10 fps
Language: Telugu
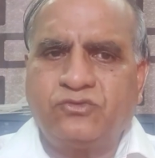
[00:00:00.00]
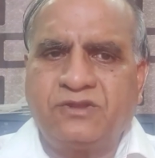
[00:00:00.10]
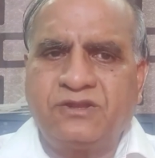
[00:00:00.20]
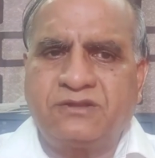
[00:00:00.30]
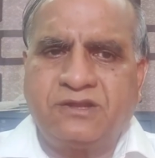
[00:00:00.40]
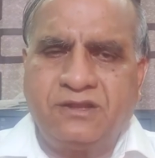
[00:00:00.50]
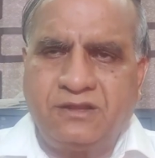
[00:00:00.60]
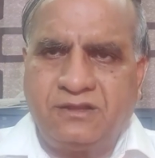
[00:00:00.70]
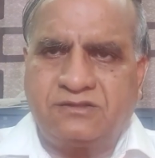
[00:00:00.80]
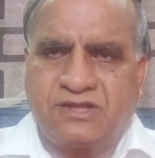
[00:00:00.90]
సుదర్శ ఈ
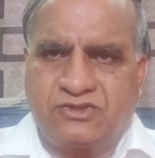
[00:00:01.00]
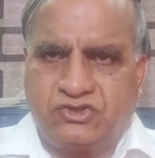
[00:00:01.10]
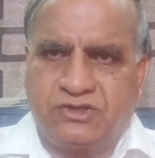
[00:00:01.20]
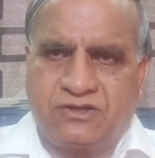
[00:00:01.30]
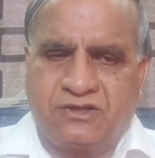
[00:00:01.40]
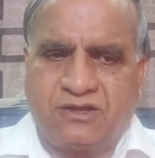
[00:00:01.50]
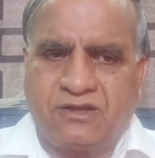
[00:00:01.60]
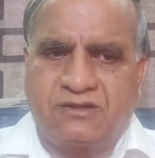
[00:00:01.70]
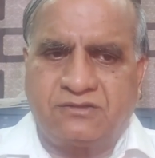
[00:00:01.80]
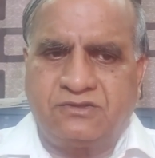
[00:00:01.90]
సత్యన్
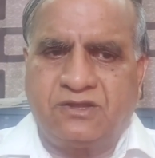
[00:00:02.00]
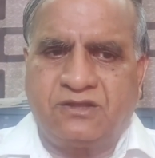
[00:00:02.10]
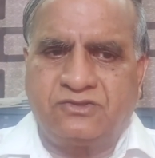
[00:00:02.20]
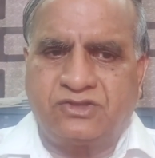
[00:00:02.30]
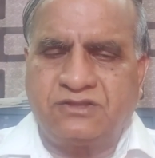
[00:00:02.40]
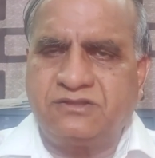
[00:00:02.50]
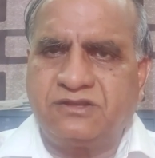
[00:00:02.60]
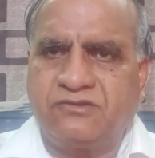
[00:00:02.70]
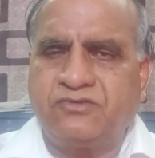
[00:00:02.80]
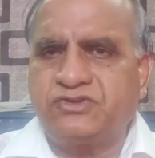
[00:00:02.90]
ఆర్ జాన్
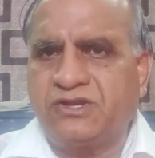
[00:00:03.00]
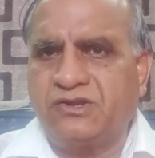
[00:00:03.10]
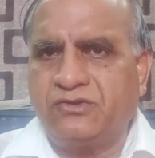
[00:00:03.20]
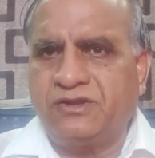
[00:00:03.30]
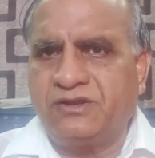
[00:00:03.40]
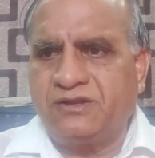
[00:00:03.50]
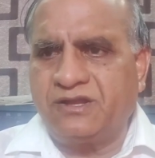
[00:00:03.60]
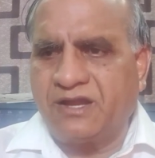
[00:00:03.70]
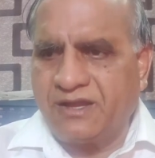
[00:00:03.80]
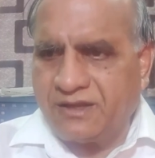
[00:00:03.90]
సత్యన్ విషయంలో
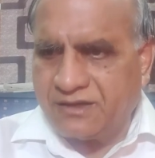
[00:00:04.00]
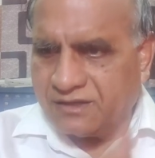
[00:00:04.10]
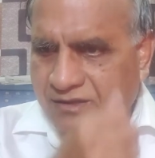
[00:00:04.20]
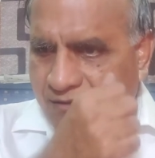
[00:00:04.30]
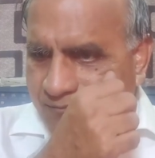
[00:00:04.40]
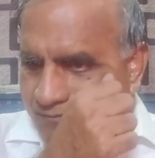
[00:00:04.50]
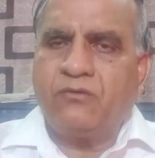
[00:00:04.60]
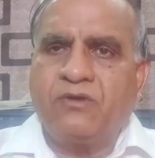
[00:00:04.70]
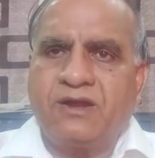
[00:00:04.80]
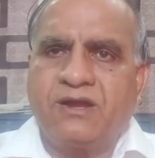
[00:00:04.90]
ఏంటి ఆయన
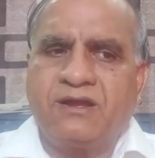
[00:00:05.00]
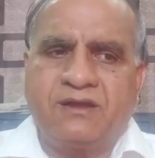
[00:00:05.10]
ఒక